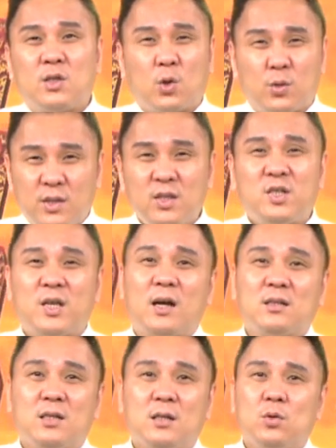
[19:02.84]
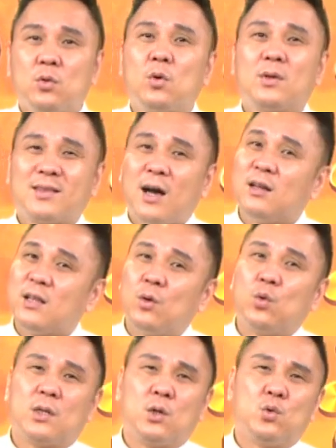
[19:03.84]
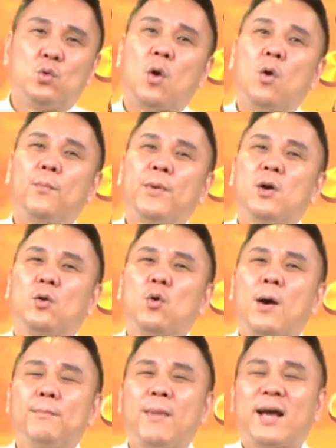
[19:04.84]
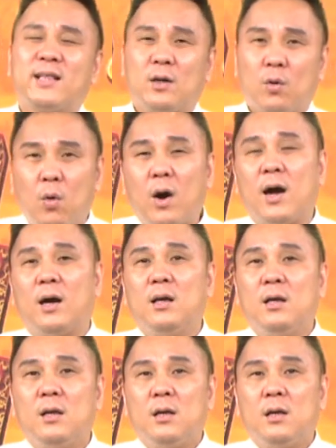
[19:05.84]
总是想起，如果当年我的如虹没有乱卖的话，